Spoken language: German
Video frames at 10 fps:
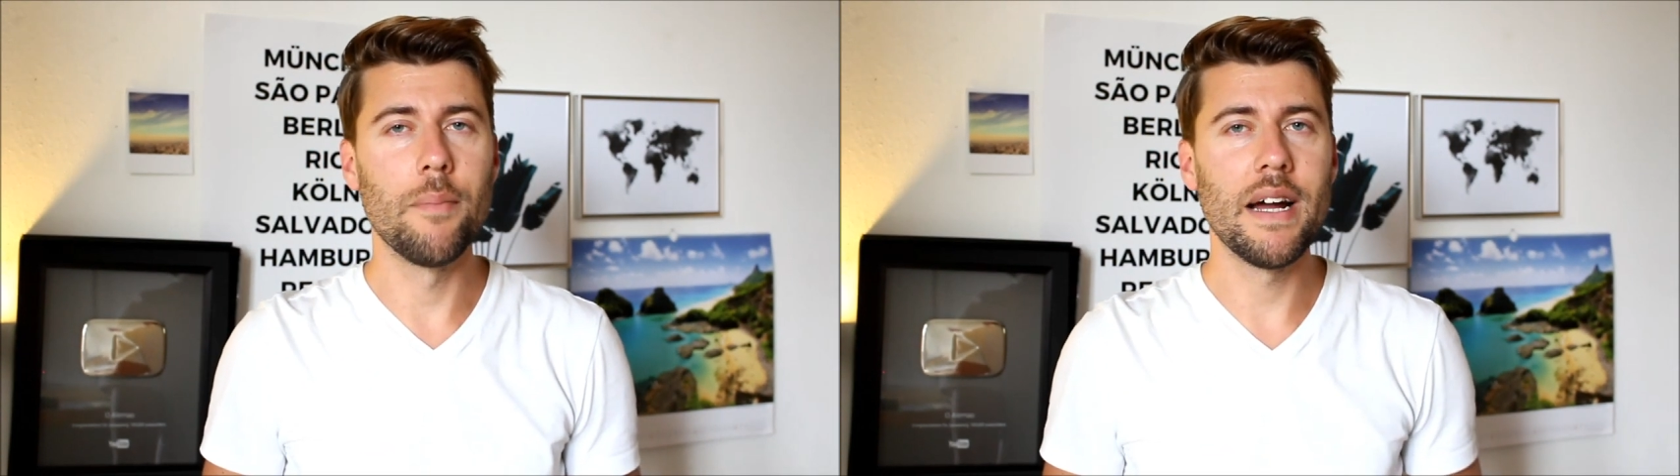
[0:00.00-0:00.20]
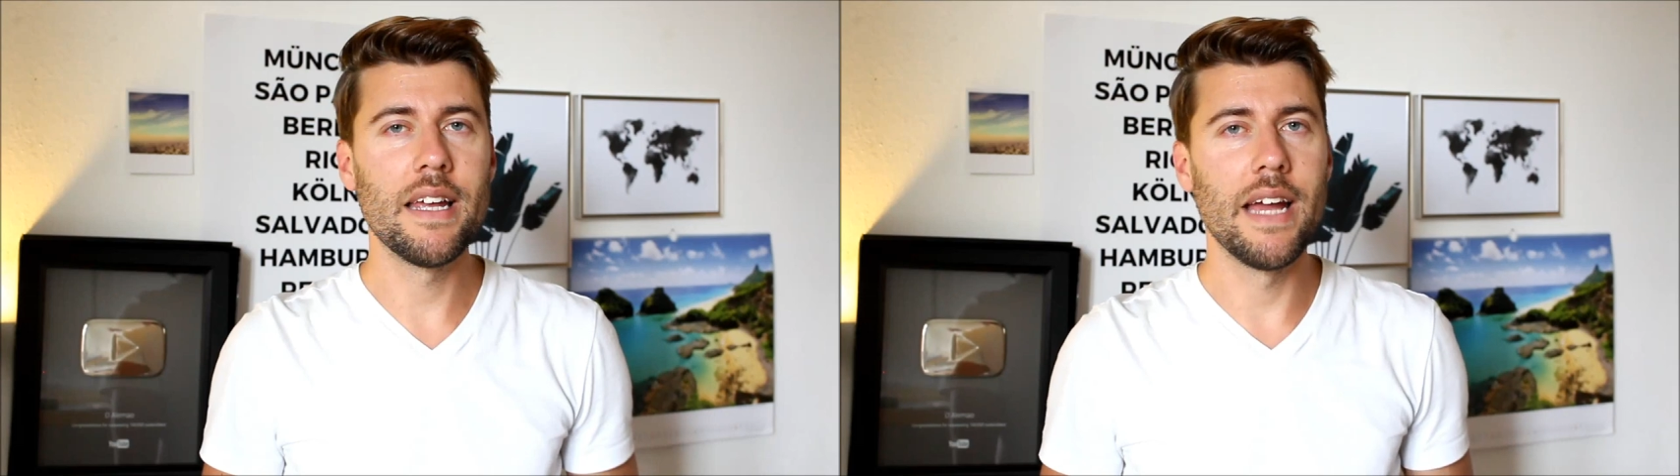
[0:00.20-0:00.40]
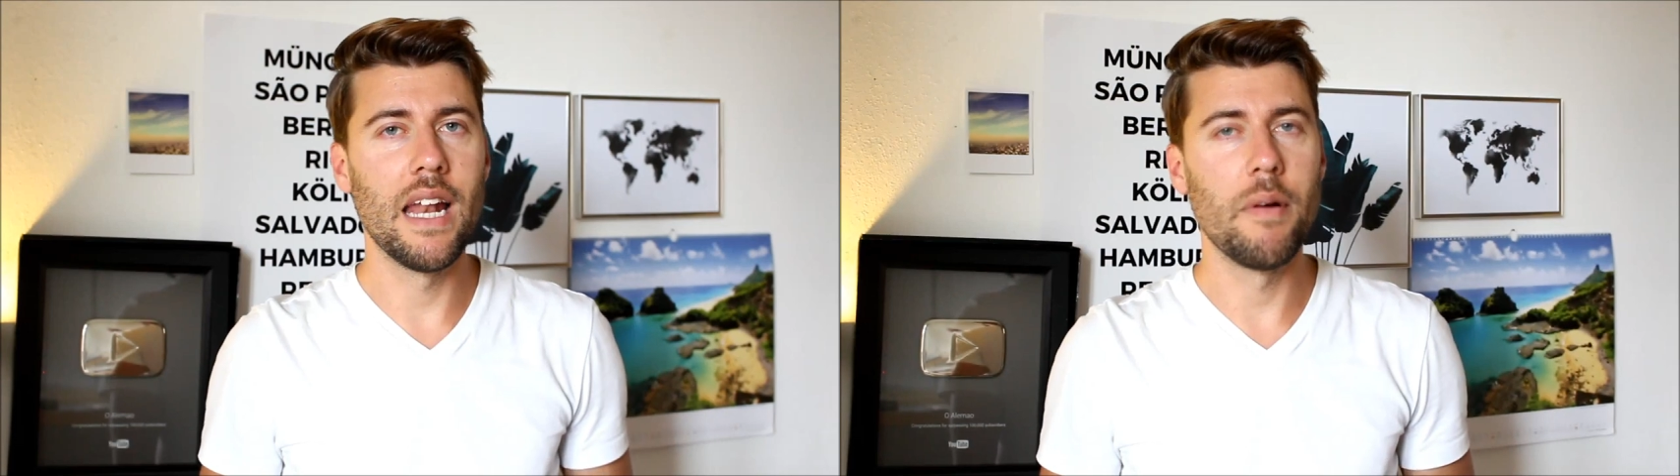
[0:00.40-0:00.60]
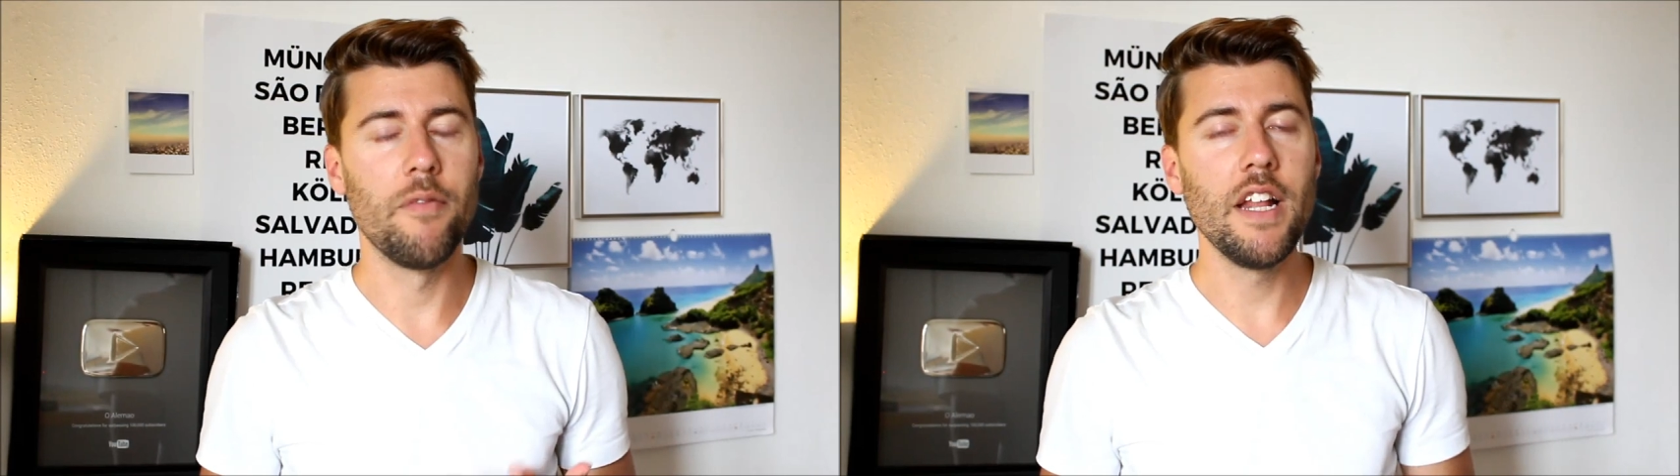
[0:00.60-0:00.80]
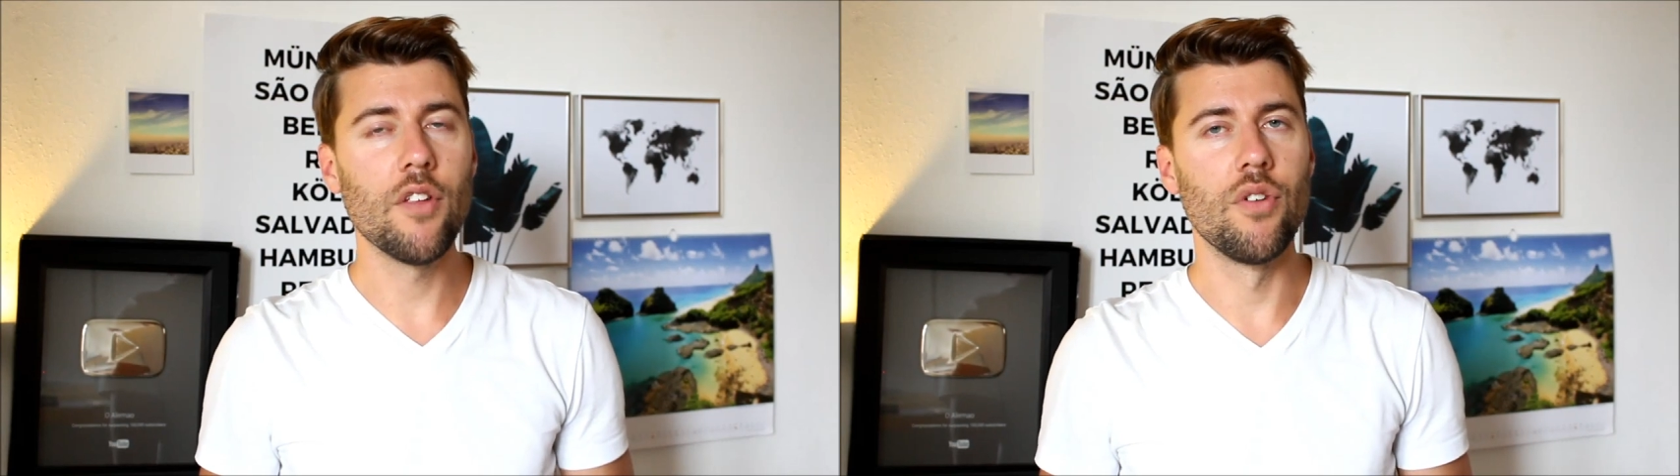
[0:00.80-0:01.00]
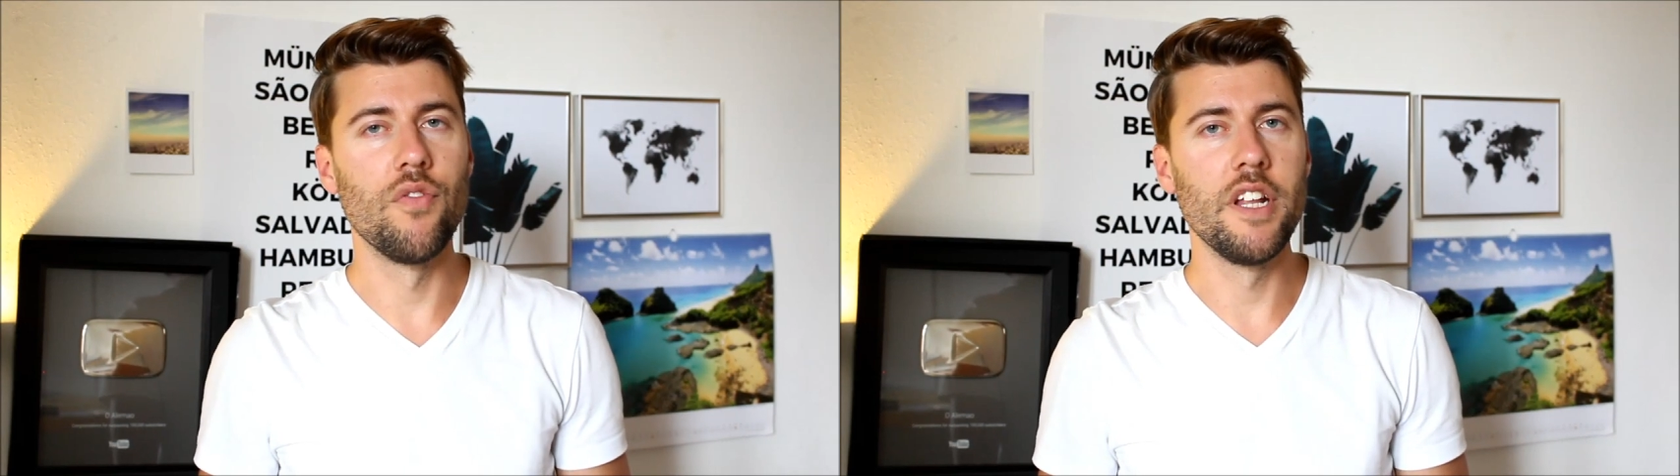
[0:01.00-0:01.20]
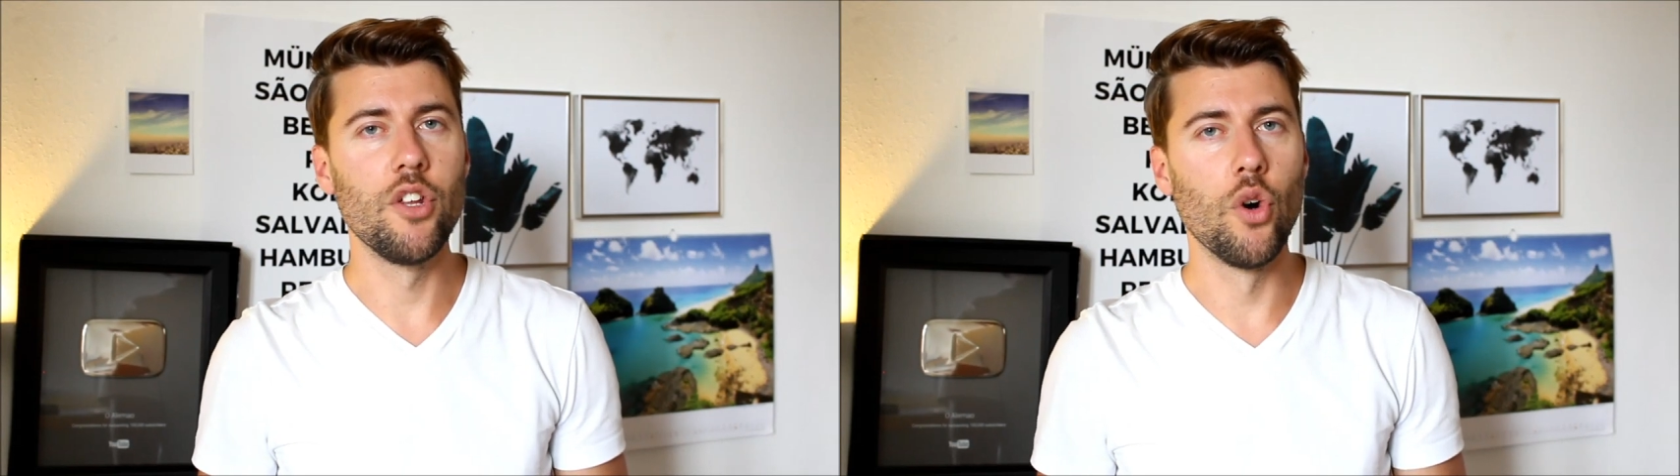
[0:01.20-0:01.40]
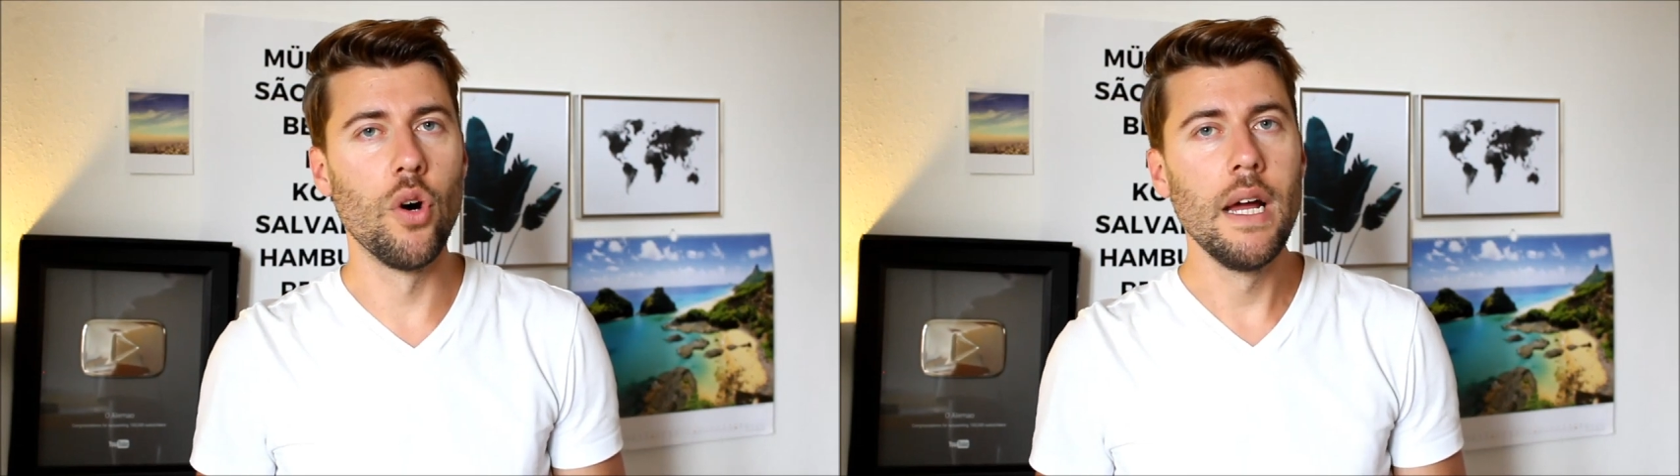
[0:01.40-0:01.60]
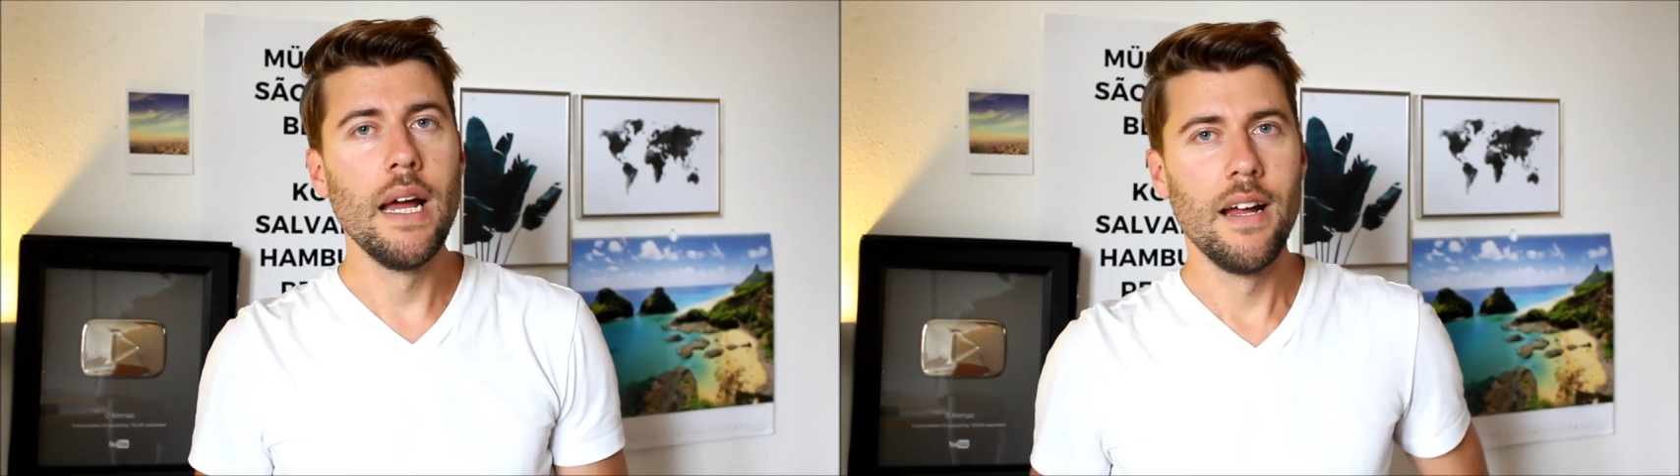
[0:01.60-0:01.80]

dann mache ich gerne mal wieder so ein Video.